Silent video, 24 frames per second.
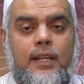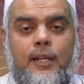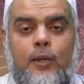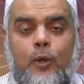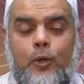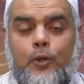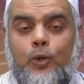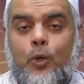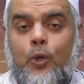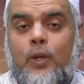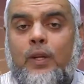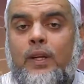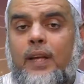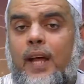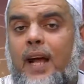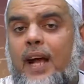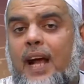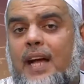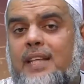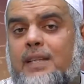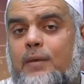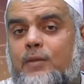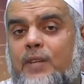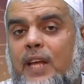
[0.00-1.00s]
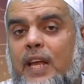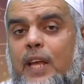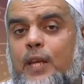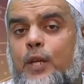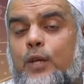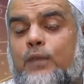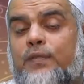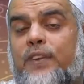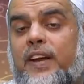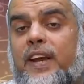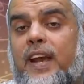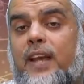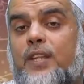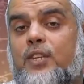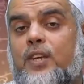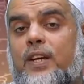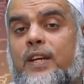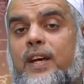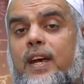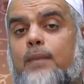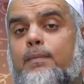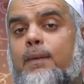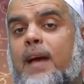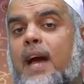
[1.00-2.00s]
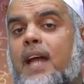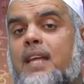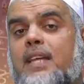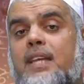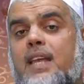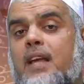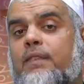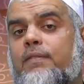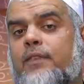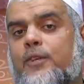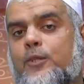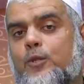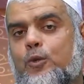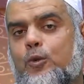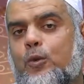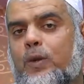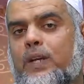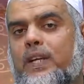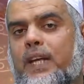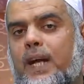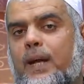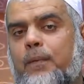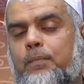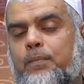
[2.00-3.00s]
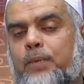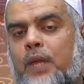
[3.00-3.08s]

ادعو الله عز وجل أن يفرج كرب أهلنا في سوريا